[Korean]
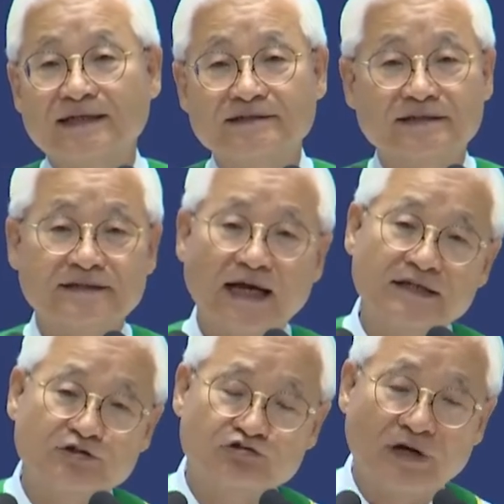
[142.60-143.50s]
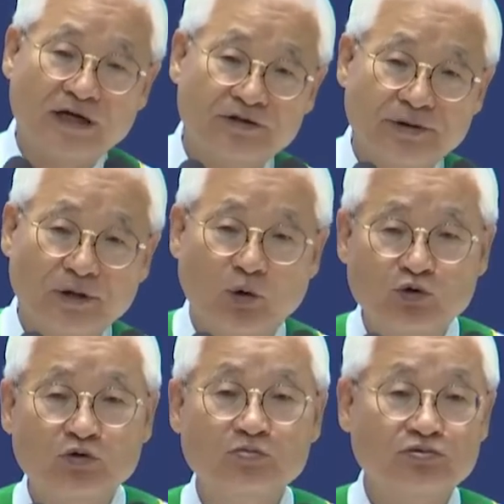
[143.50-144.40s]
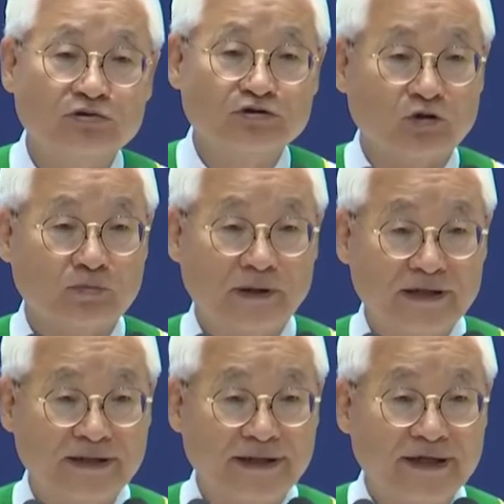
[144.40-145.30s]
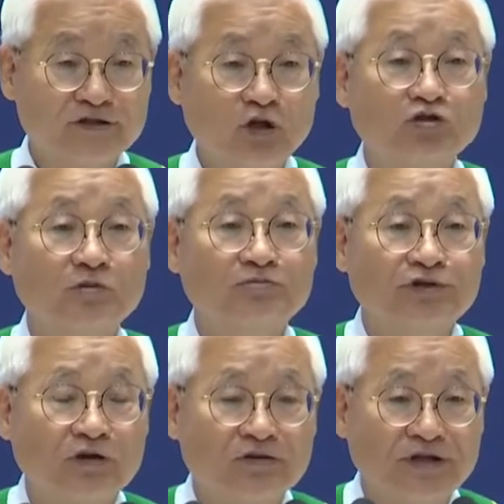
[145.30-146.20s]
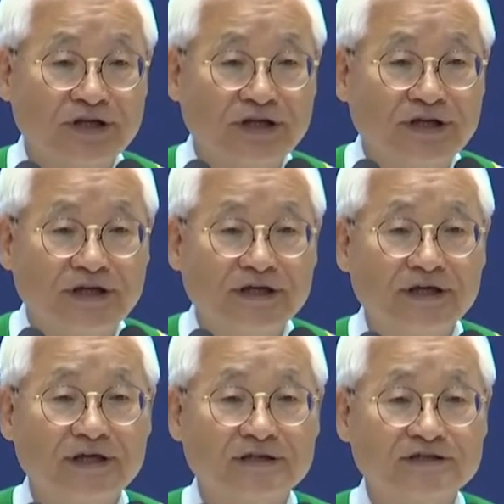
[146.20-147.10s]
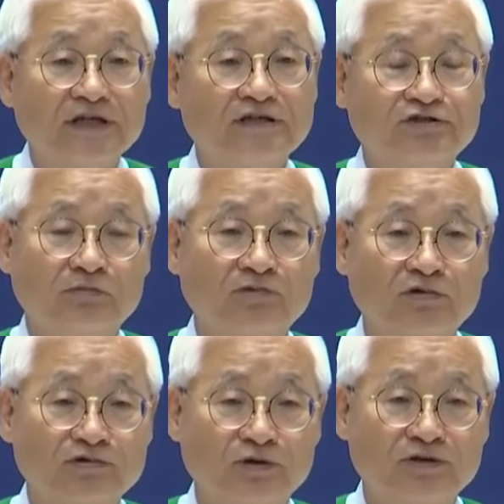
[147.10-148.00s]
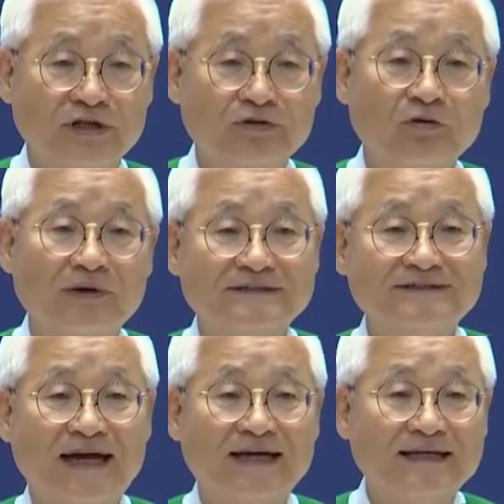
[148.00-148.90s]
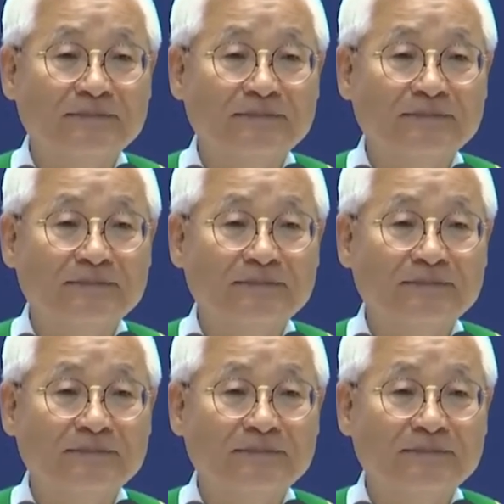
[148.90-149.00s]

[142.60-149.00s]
제가 이제 장희중앙교회 고등부를 졸업할 때 청년부 형들이 책을 선물로 줬는데 토마스